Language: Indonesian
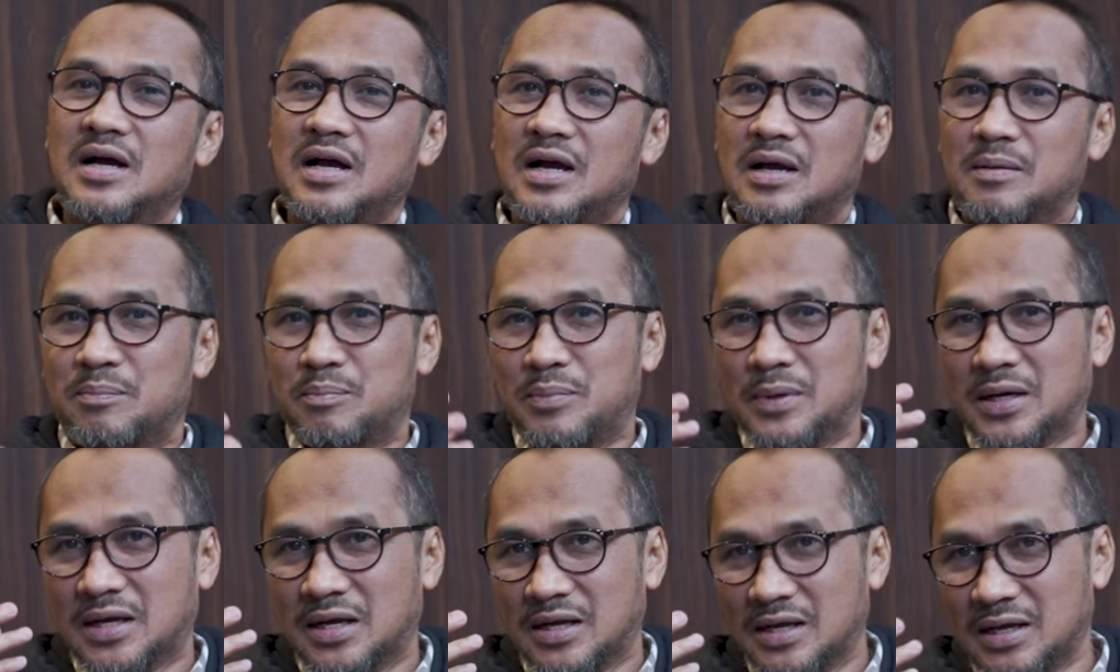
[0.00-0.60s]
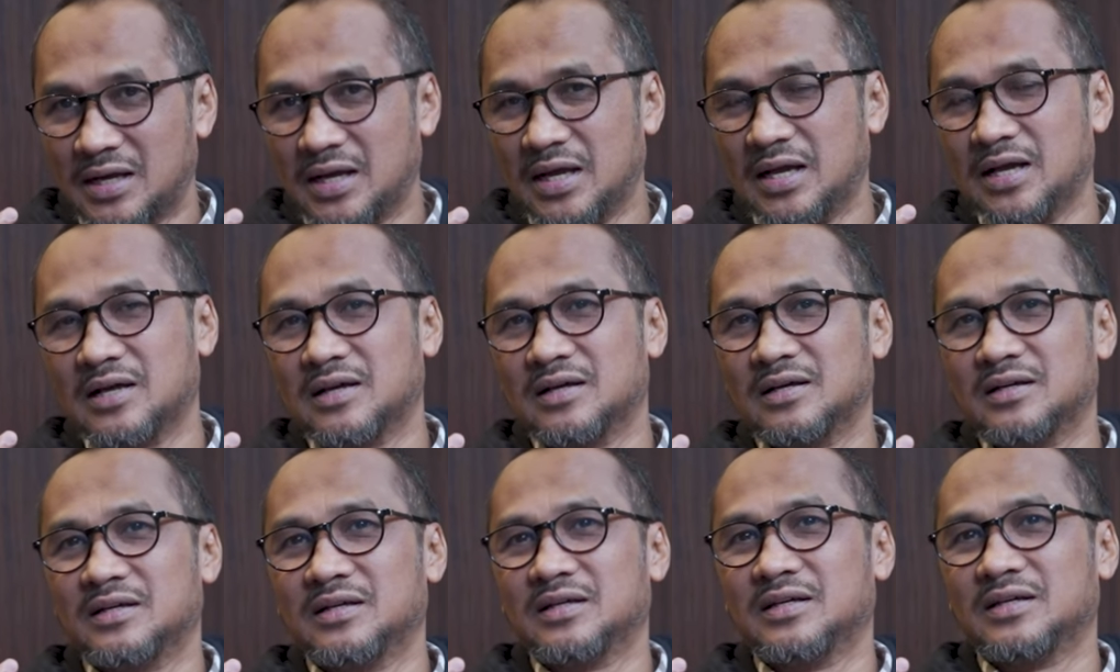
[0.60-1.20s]
Apakah
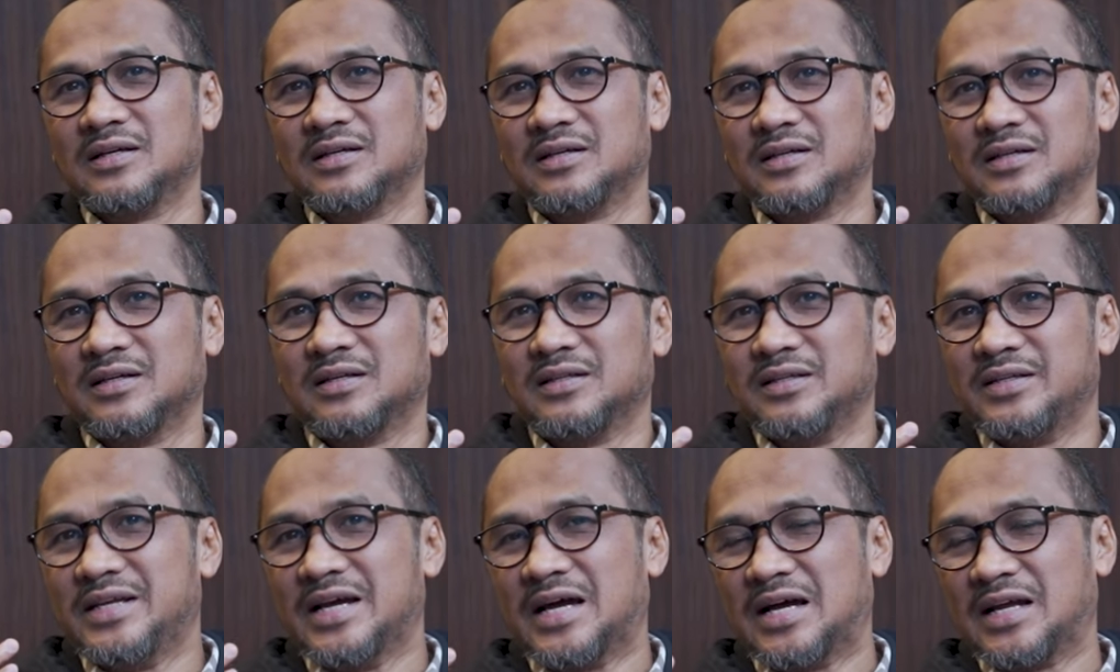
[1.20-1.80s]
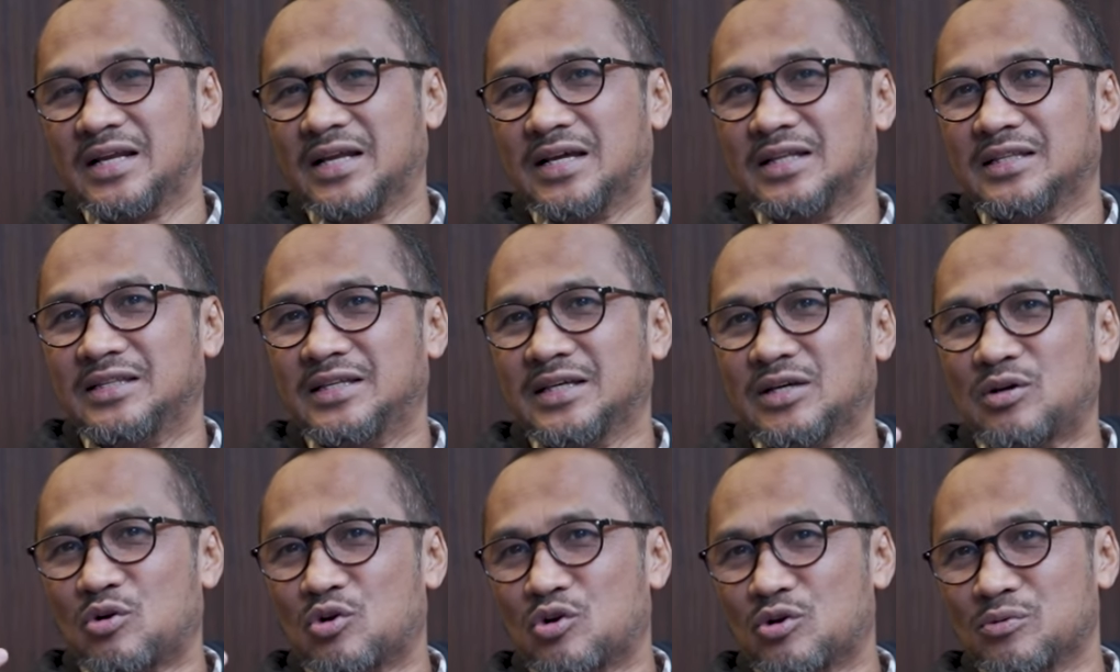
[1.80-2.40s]
di hari
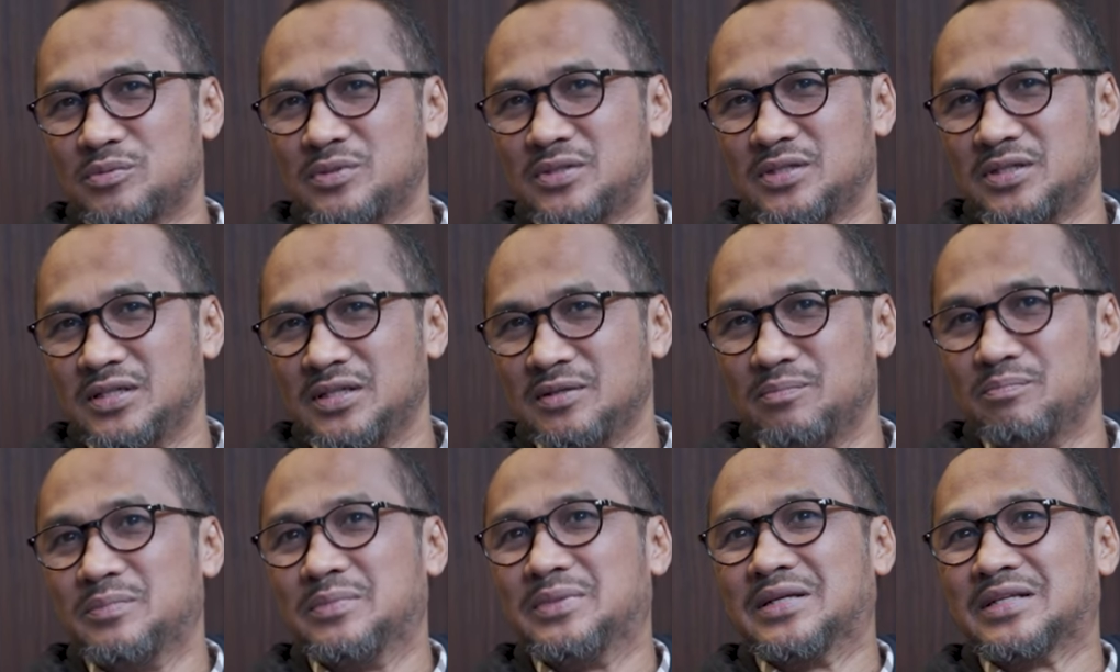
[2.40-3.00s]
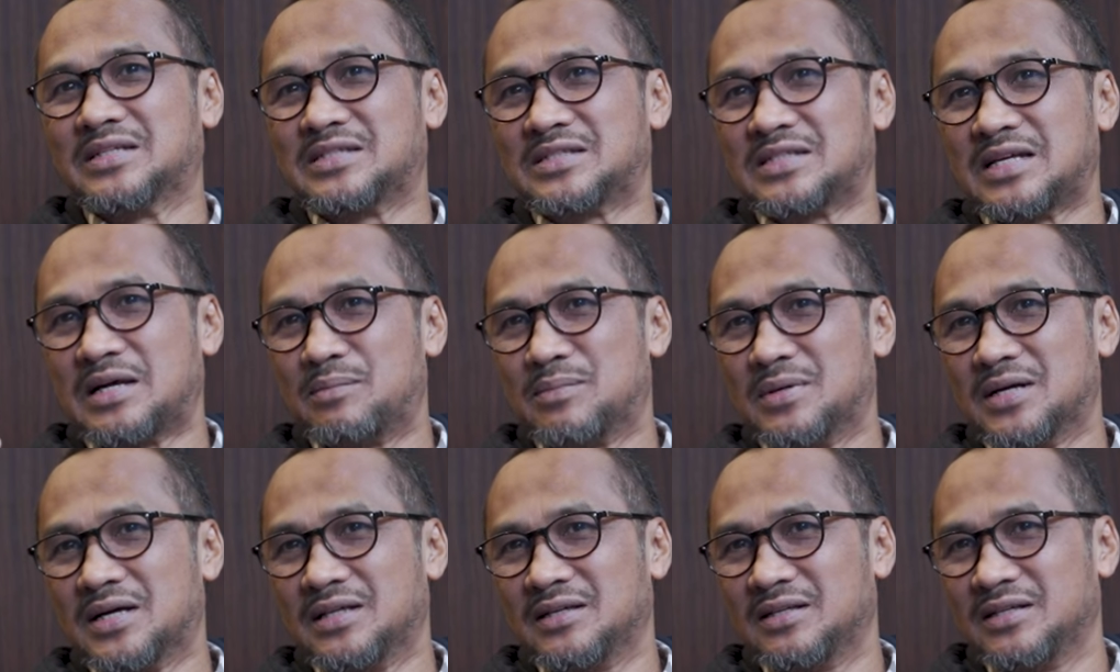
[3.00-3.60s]
anti korupsi ini
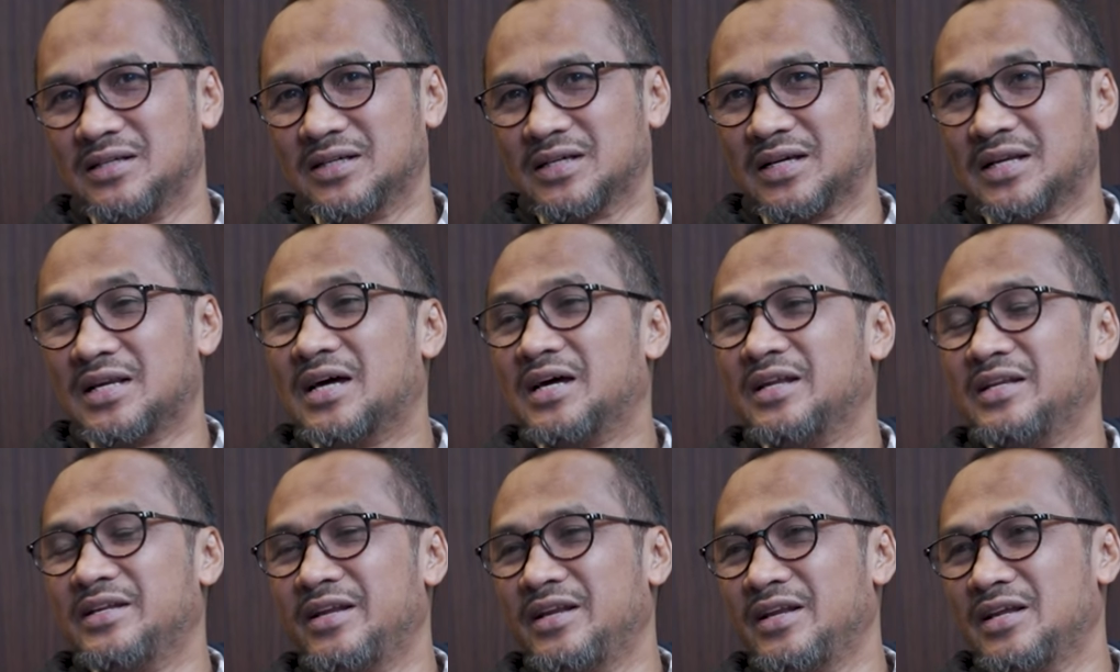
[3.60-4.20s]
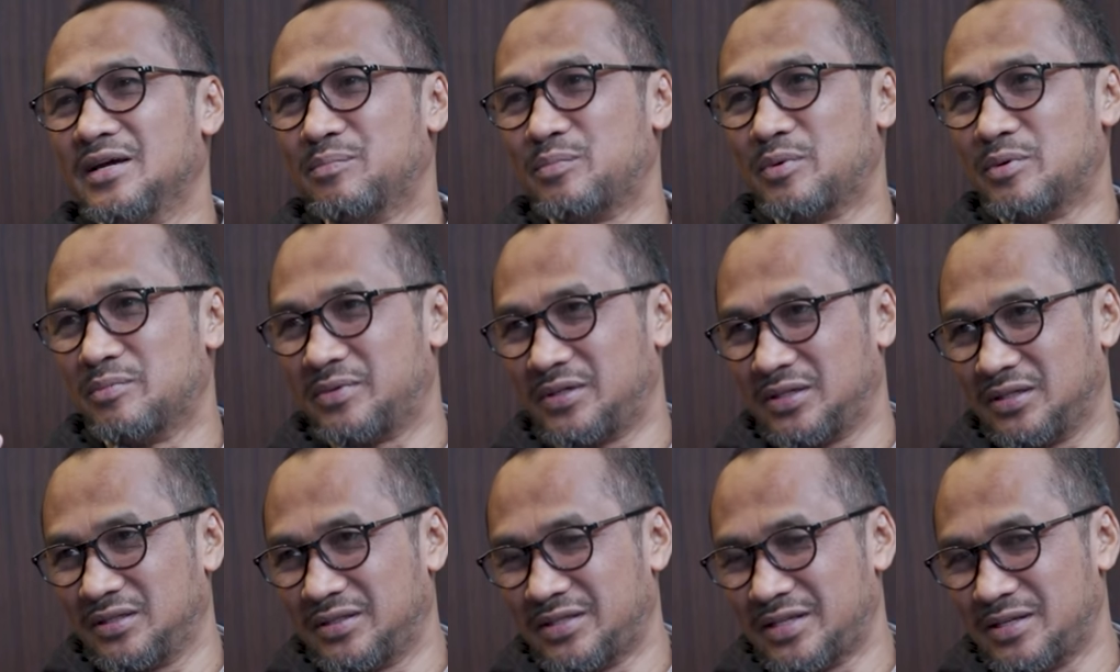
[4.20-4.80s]
bersamaan dengan hadirnya
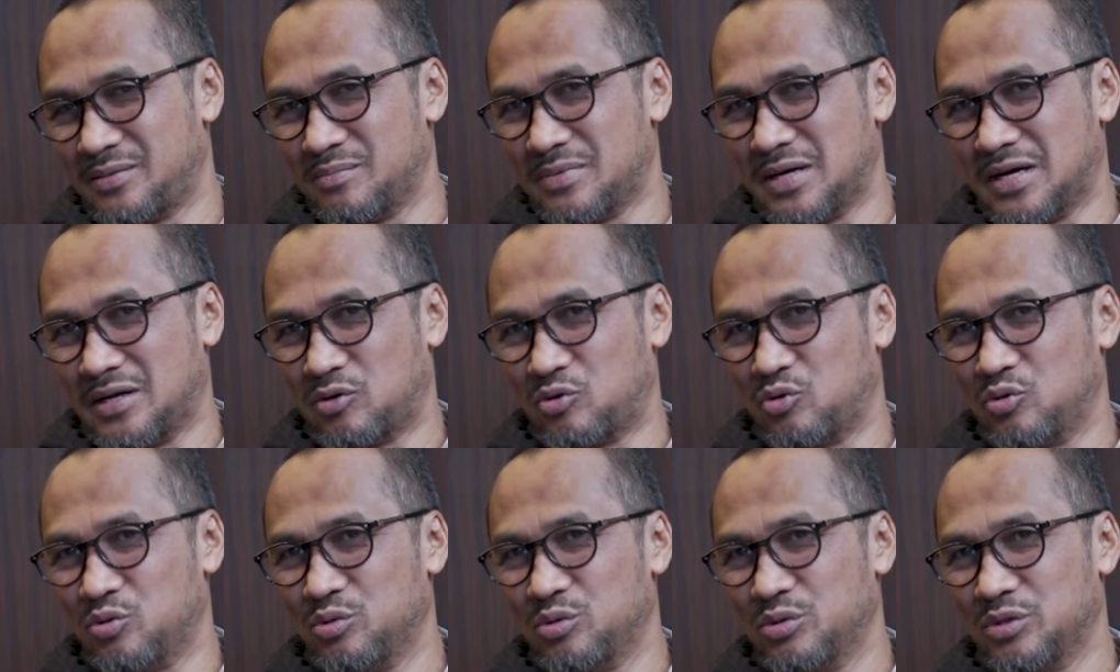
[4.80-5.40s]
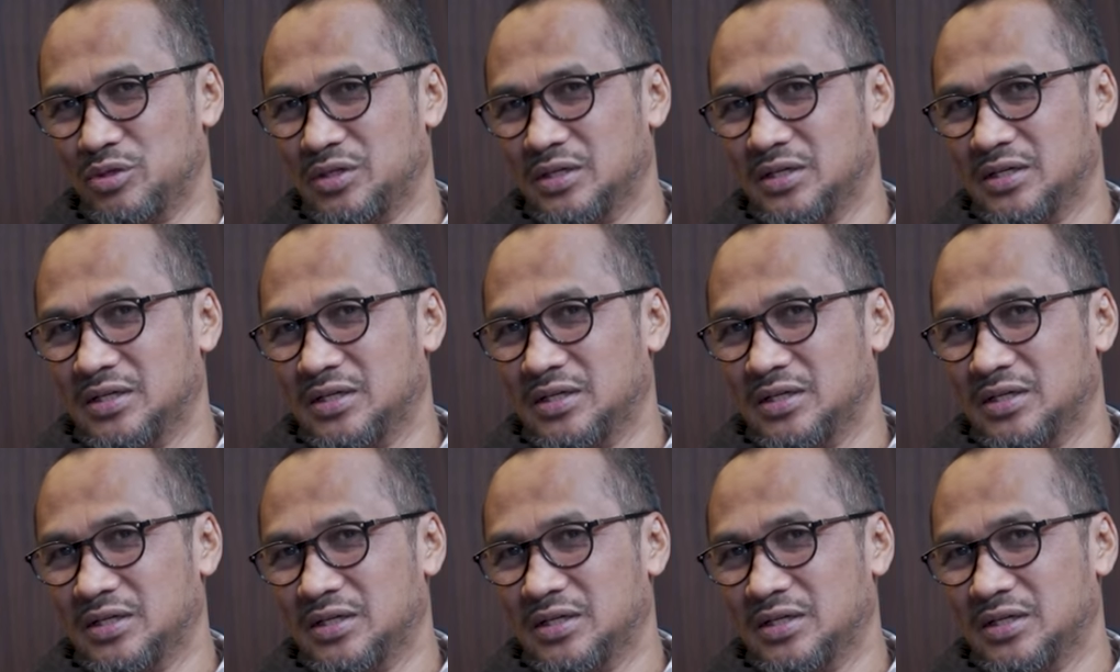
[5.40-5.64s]
pemerintahan baru,